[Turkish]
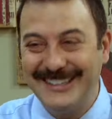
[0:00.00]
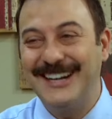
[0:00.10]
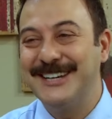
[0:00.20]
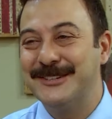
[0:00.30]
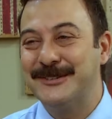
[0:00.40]
İyi
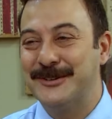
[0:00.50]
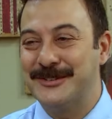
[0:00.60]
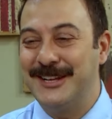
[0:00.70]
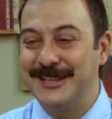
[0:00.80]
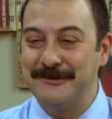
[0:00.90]
hayırlısı
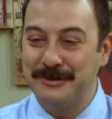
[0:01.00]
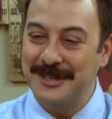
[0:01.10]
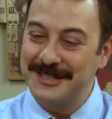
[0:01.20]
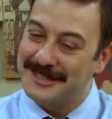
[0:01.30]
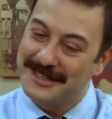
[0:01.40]
olsun Allah
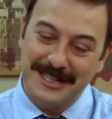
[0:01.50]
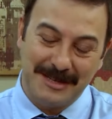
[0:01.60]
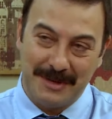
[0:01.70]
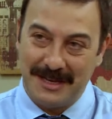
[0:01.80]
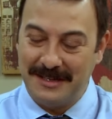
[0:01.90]
mutlu etsin ne
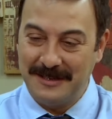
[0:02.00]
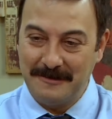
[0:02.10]
diyeyim yani.